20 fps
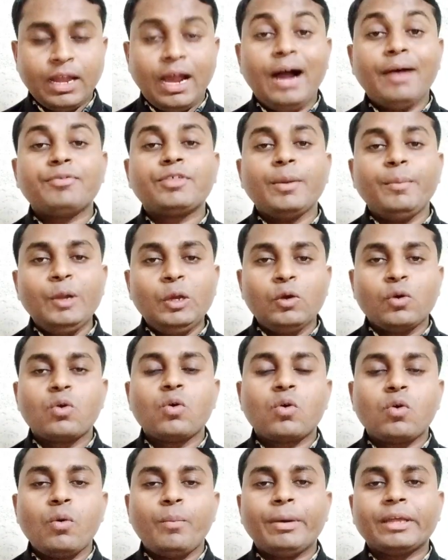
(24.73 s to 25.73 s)
आप सभी लोगों
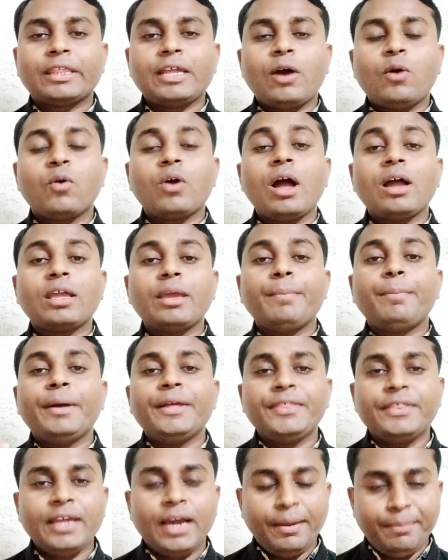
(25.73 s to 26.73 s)
को पता होगा कि
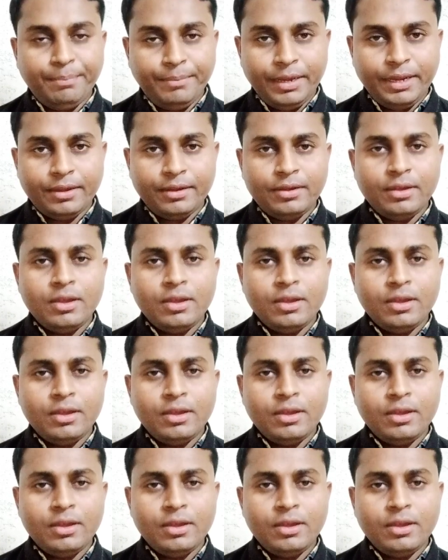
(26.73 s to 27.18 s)
पंजाब में